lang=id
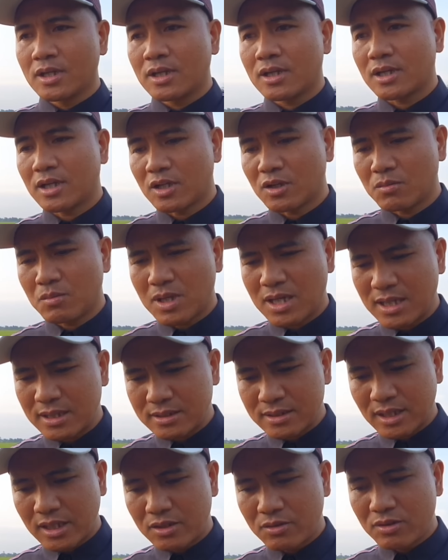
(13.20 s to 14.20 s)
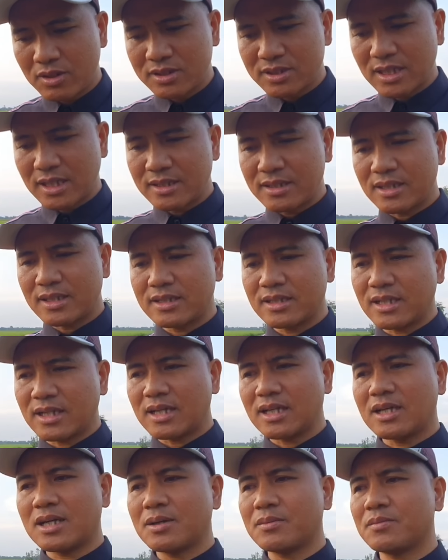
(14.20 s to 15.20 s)
kalau bahasa indonesia nya
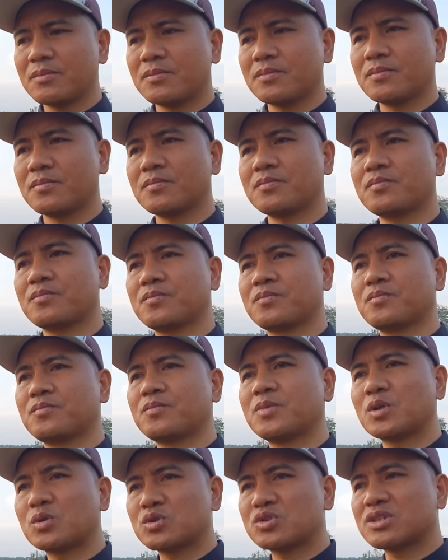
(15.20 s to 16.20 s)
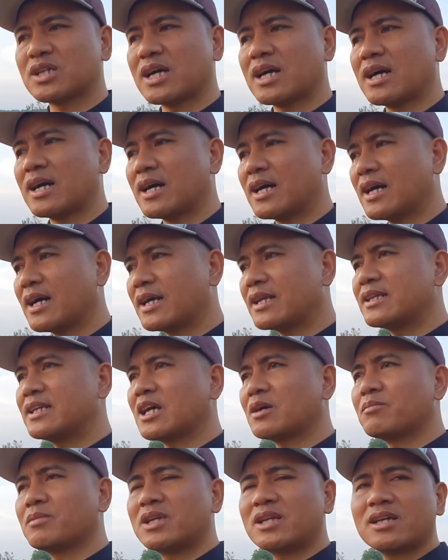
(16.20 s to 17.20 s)
ya perusahaan
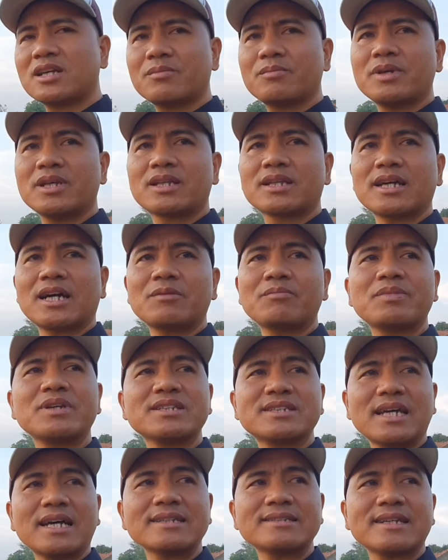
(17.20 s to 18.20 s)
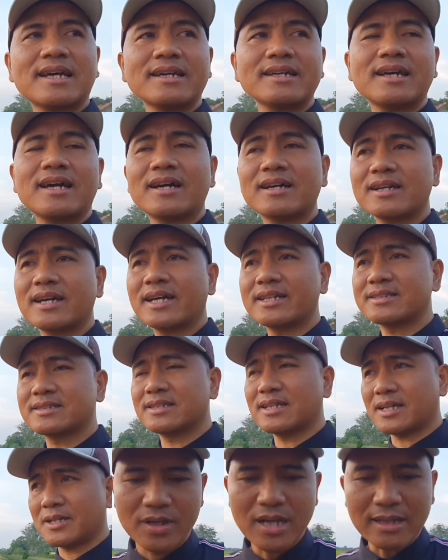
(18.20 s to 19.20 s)
yang menerbitkan pisah saya guys
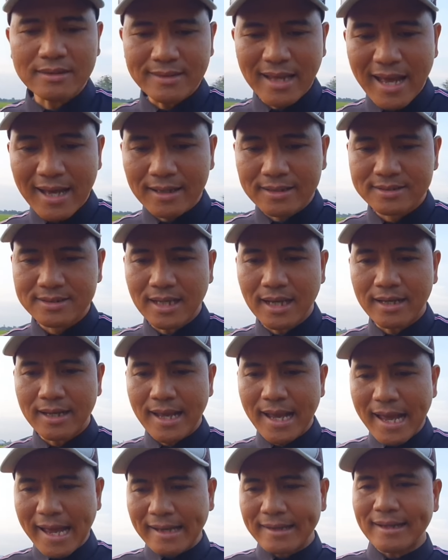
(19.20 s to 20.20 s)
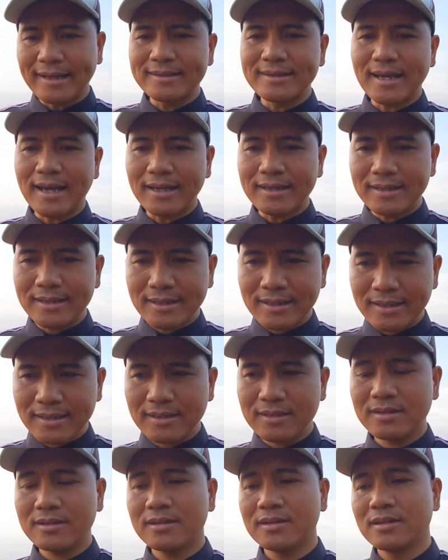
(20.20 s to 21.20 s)
ya datang ke sana
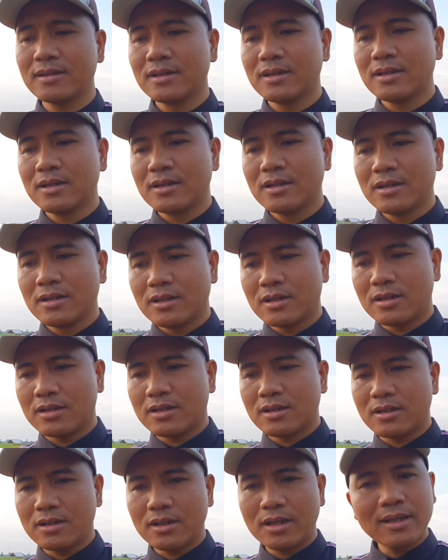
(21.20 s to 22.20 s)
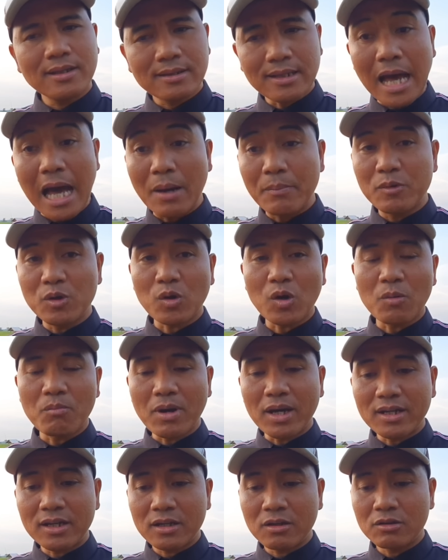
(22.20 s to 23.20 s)
nanyain e, Inta
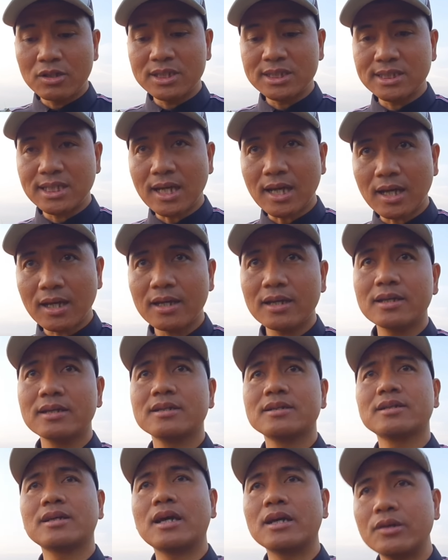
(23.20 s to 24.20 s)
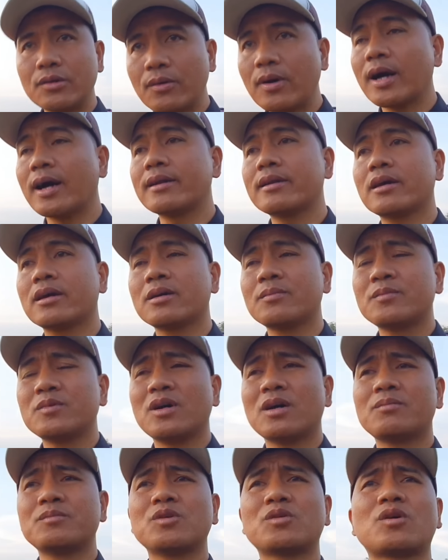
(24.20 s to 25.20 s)
Abdurrahman Indonesia Aywana eh,
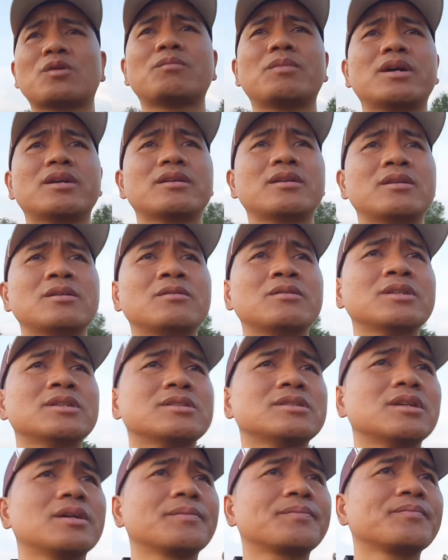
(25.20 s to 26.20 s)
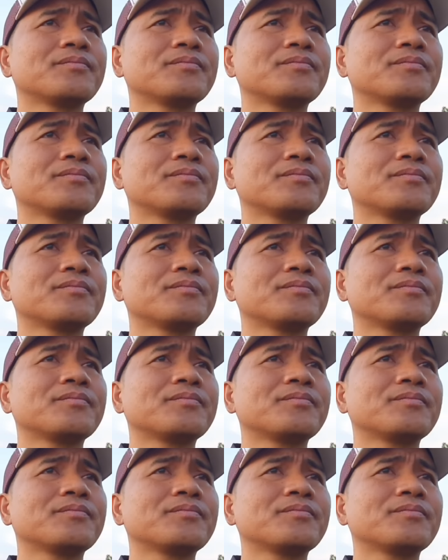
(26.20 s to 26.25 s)
Abdurrahman Indonesia